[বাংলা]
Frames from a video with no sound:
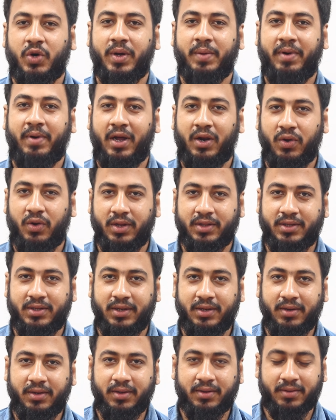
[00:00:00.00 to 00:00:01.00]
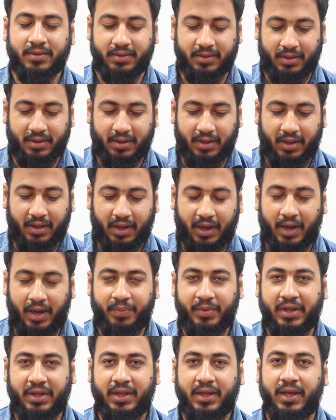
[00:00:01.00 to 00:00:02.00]
সবাই ভালো আছেন
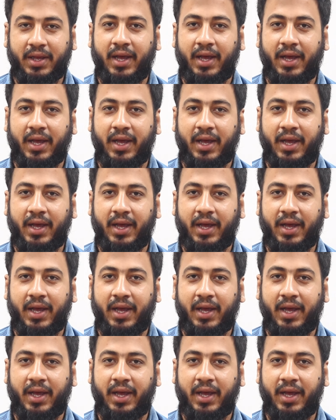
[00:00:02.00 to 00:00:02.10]
আমি